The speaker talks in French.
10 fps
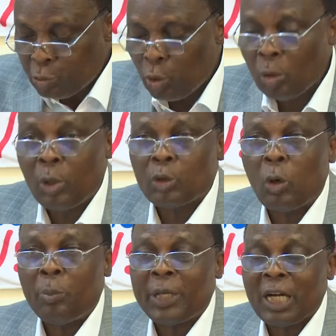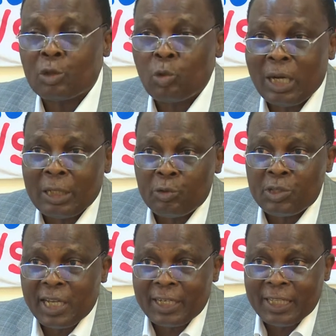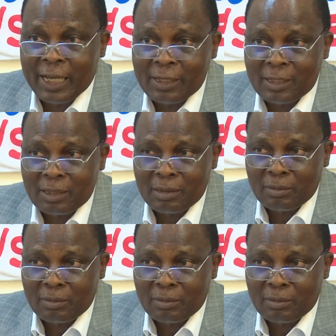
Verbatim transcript: sur le mode opératoire du CNDS,